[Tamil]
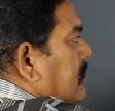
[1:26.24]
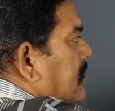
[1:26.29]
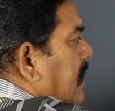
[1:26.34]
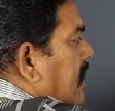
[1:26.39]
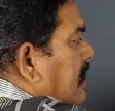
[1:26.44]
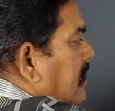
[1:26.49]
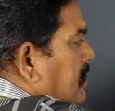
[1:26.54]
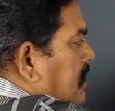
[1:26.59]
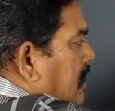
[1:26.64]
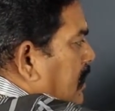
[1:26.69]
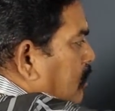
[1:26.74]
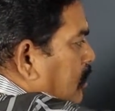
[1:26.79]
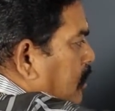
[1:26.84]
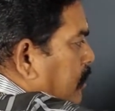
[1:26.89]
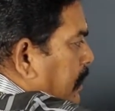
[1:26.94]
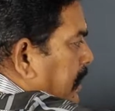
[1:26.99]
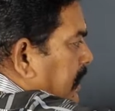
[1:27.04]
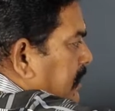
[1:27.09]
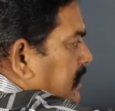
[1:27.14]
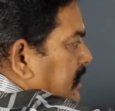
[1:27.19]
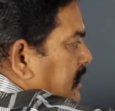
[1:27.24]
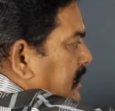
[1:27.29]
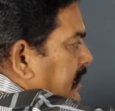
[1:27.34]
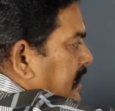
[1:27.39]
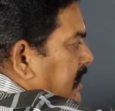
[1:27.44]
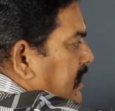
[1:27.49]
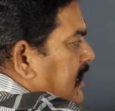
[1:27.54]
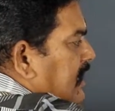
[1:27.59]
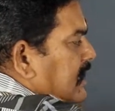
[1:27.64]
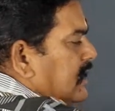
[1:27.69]
ராகுக்கு உள் பக்கம் தான் அந்த
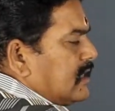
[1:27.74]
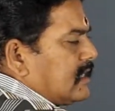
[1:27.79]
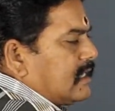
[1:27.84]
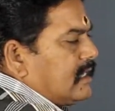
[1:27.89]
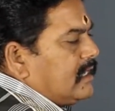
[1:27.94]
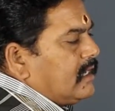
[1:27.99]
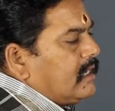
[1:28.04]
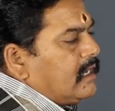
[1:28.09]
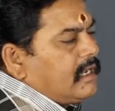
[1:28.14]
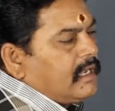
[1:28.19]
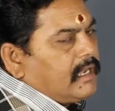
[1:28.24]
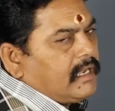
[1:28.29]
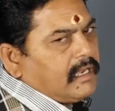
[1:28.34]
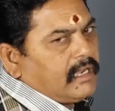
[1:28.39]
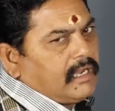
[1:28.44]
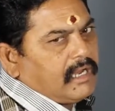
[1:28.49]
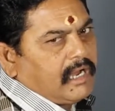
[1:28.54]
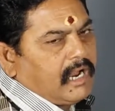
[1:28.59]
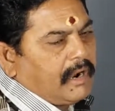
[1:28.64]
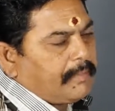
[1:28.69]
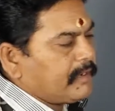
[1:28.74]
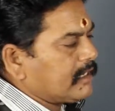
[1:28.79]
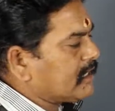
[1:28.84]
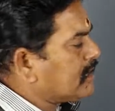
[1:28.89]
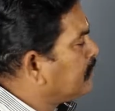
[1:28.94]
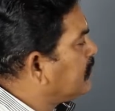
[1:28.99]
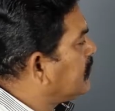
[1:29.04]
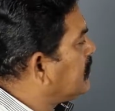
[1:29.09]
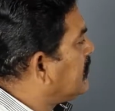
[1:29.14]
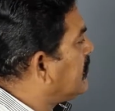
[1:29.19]
கிரகங்கள் இருக்குது அப்படி
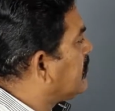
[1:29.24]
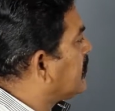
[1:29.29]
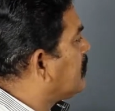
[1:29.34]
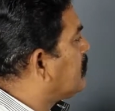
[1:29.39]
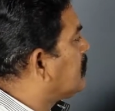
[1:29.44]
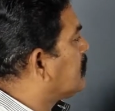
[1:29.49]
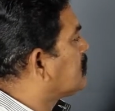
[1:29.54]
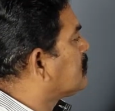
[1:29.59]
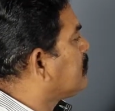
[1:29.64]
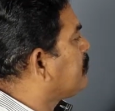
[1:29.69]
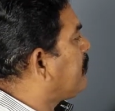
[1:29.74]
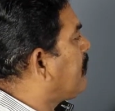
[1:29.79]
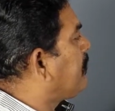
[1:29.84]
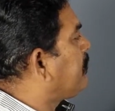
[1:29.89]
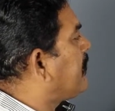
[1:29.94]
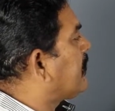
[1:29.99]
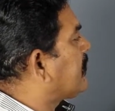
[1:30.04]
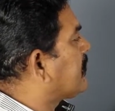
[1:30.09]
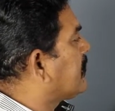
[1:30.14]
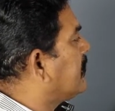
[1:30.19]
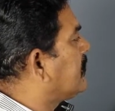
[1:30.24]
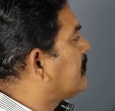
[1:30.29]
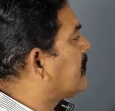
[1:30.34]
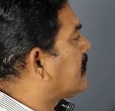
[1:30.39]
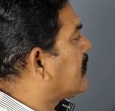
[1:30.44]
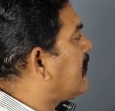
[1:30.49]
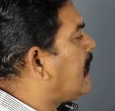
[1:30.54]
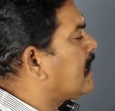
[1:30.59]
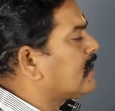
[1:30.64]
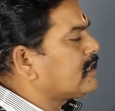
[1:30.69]
இருக்கும்போது நீங்கள் ஒரு சிம்பிளாக பாருங்கள்
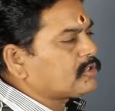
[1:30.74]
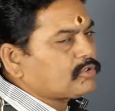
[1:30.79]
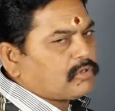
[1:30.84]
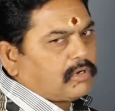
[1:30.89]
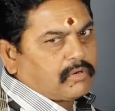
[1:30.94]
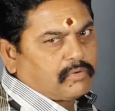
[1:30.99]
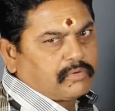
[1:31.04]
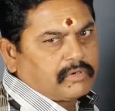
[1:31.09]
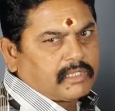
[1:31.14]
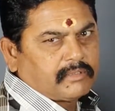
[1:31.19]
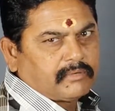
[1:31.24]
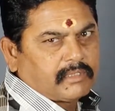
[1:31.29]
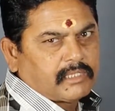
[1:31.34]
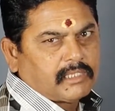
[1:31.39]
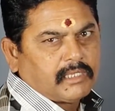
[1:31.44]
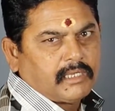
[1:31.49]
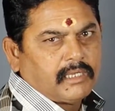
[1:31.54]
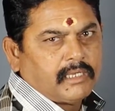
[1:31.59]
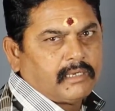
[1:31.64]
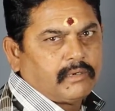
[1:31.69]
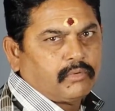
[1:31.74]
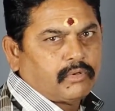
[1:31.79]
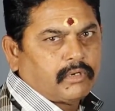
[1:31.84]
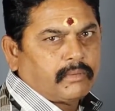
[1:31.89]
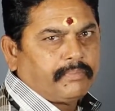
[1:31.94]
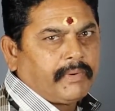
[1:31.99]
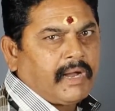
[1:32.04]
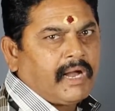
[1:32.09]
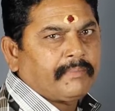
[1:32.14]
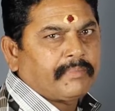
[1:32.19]
இந்த ராகுன்னு சொல்லக்கூடியது வந்து
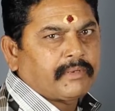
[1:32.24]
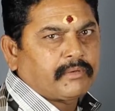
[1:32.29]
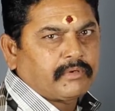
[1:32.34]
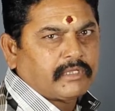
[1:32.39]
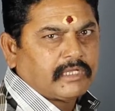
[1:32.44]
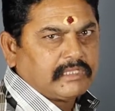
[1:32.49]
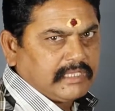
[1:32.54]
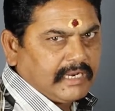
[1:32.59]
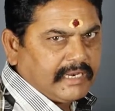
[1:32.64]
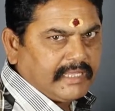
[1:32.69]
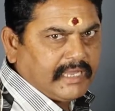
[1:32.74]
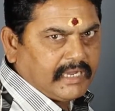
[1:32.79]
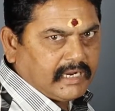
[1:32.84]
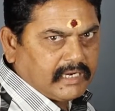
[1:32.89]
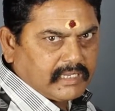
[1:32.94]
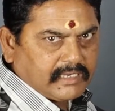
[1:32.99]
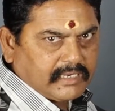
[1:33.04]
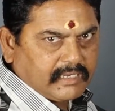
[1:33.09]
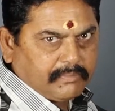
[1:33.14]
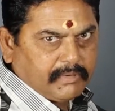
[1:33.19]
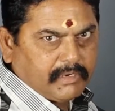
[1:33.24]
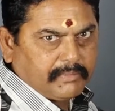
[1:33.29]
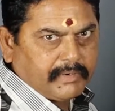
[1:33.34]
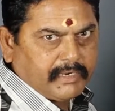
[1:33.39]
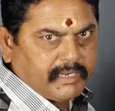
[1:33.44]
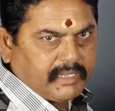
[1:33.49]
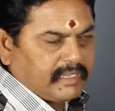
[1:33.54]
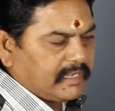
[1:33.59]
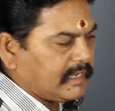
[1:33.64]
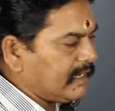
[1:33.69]
ஒரு பாம்பினுடைய தலையாக நீங்கள் கற்பனை
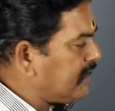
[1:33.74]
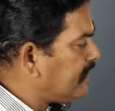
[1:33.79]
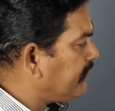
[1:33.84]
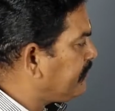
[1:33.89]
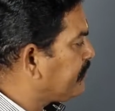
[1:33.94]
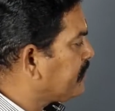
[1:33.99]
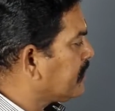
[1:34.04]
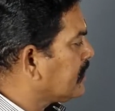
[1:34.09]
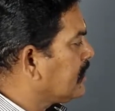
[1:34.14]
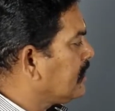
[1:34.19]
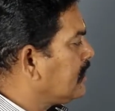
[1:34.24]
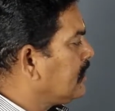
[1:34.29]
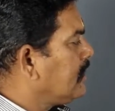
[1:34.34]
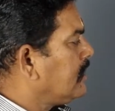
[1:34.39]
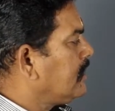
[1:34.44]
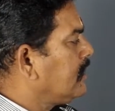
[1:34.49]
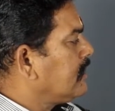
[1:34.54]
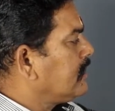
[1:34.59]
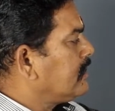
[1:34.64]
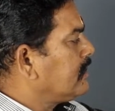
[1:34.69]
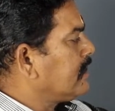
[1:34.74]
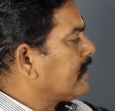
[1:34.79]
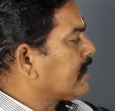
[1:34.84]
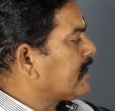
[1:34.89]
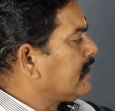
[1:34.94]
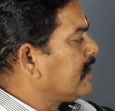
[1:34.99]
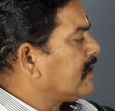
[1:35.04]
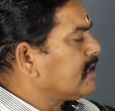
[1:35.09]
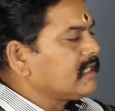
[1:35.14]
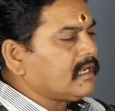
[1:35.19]
பண்ணிக்கிங்க இந்த
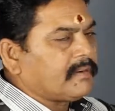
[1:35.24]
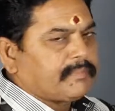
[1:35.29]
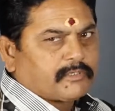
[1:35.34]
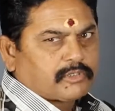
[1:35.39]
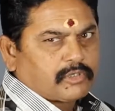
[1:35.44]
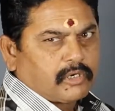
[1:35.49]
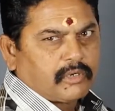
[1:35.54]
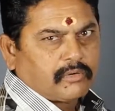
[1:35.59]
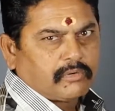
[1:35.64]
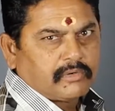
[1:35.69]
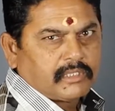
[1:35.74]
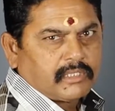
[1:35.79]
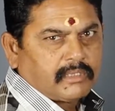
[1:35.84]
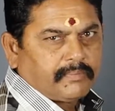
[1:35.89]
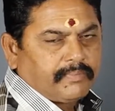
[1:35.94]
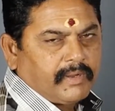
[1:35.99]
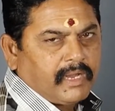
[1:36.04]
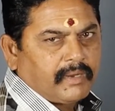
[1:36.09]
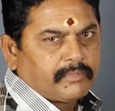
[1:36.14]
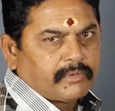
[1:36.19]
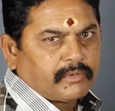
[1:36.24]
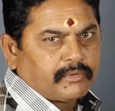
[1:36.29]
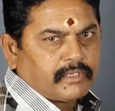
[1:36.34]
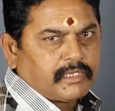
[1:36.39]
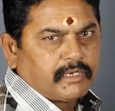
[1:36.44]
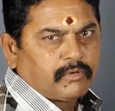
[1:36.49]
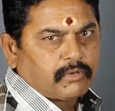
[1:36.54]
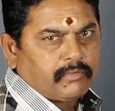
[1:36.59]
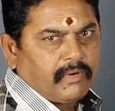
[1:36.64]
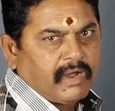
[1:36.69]
கேது அப்படின்னு சொல்லக்கூடியது
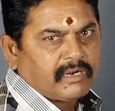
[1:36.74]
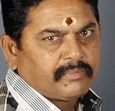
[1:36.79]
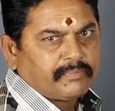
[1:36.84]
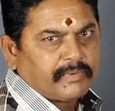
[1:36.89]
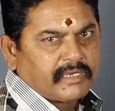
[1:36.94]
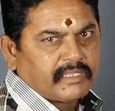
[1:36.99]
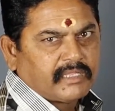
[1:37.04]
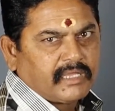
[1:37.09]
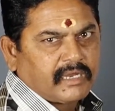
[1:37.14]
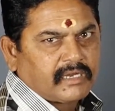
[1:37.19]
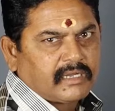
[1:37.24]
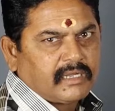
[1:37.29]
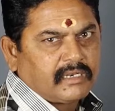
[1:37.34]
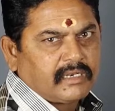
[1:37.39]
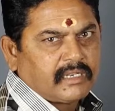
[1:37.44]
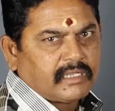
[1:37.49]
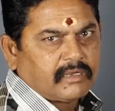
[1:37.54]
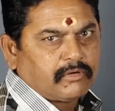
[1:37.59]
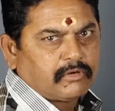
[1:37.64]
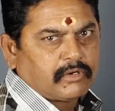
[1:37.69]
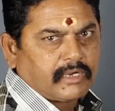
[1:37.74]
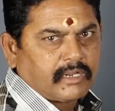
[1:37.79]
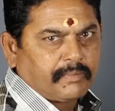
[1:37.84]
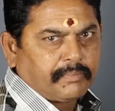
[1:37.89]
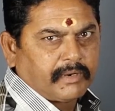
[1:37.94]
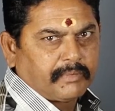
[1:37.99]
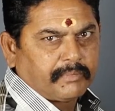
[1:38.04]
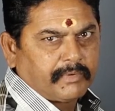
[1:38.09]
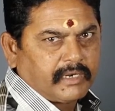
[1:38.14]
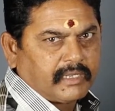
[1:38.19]
பாம்பினுடைய ஒரு வால் பகுதியாக நீங்கள் ஒரு
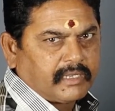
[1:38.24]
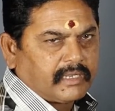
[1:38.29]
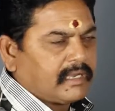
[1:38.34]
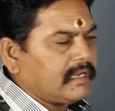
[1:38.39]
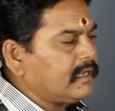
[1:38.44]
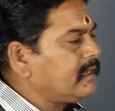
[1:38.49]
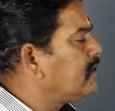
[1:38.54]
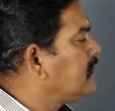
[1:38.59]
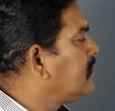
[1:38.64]
கற்பனை பண்ணிங்க